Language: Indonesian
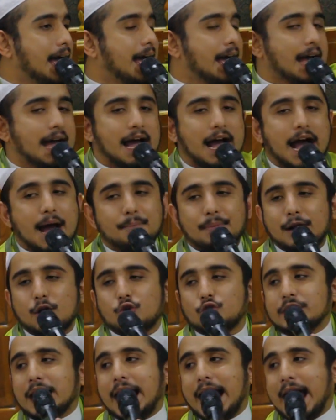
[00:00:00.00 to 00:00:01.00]
ah, nggak nah, perlu
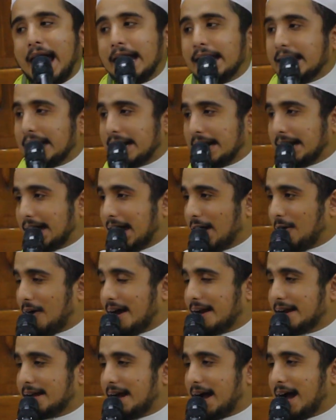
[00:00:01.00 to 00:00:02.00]
nyalain kalau
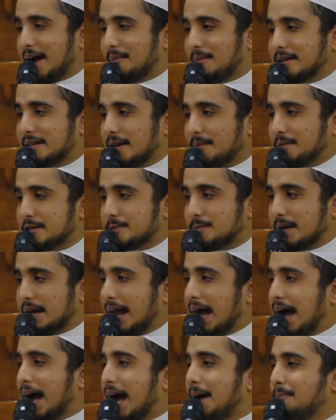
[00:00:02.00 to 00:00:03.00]
ada yang nggak baca bismillah
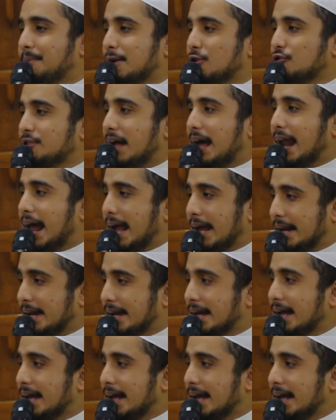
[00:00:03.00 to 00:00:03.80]
nggak perlu nyalain